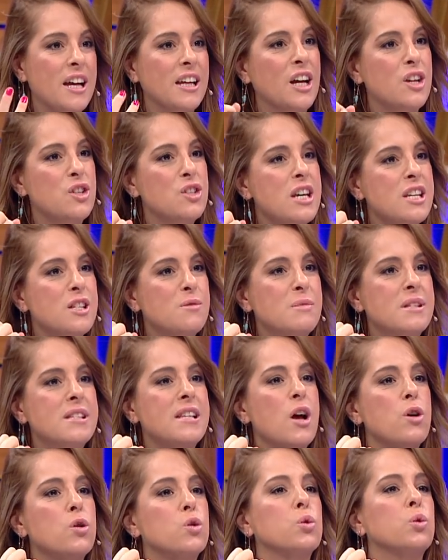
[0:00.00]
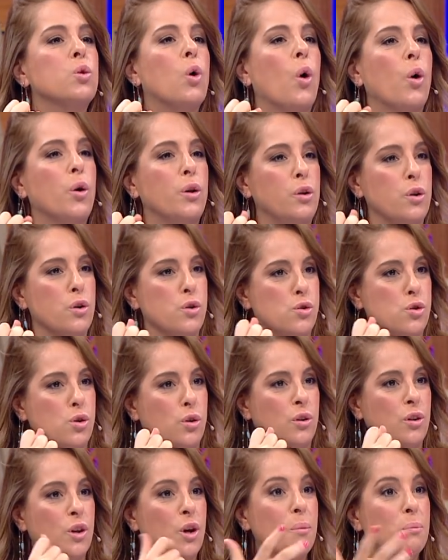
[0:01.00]
Ya Cezmi sen şunu
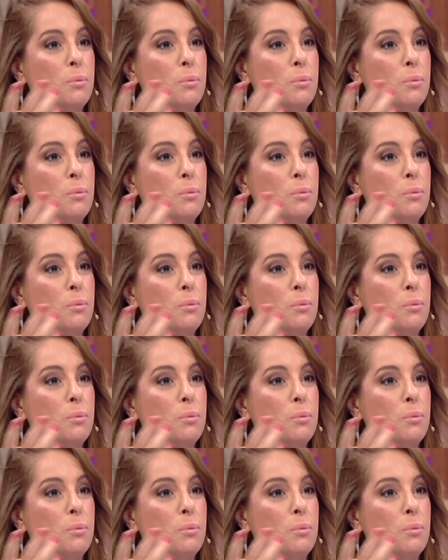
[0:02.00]
oynuyorsun.